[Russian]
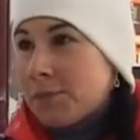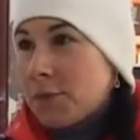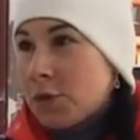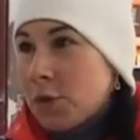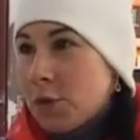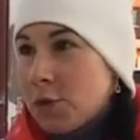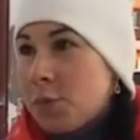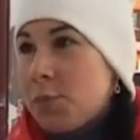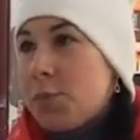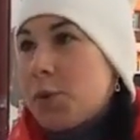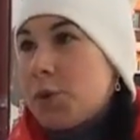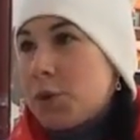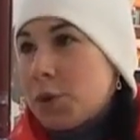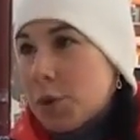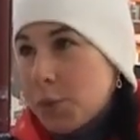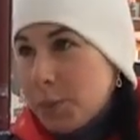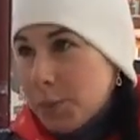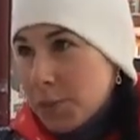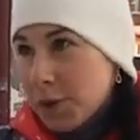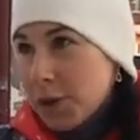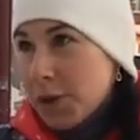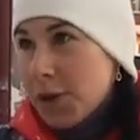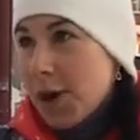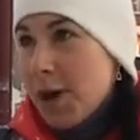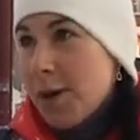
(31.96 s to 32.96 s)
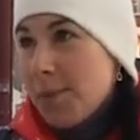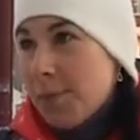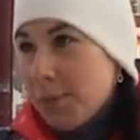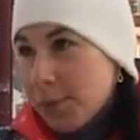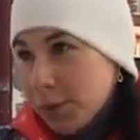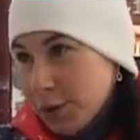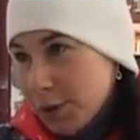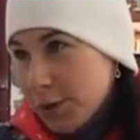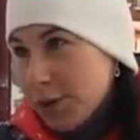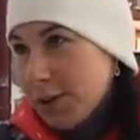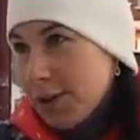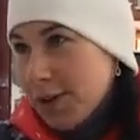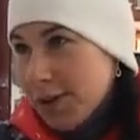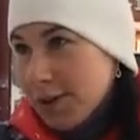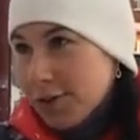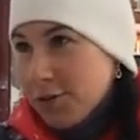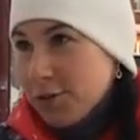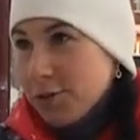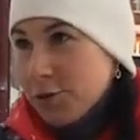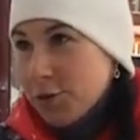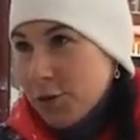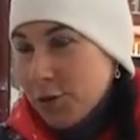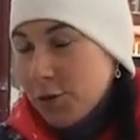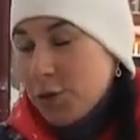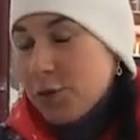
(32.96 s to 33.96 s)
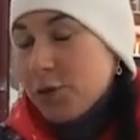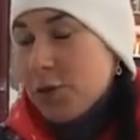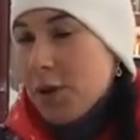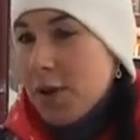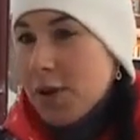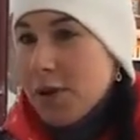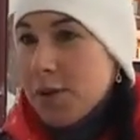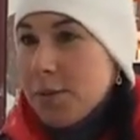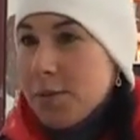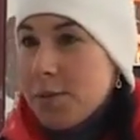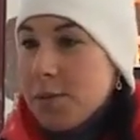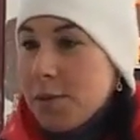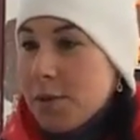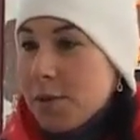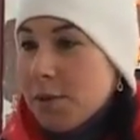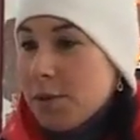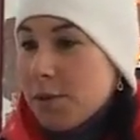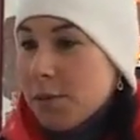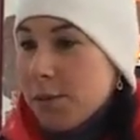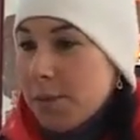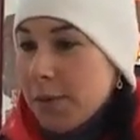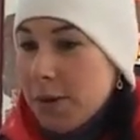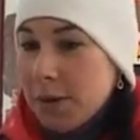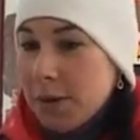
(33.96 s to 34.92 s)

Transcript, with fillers: То есть без опыта работы даже вот никуда не берут.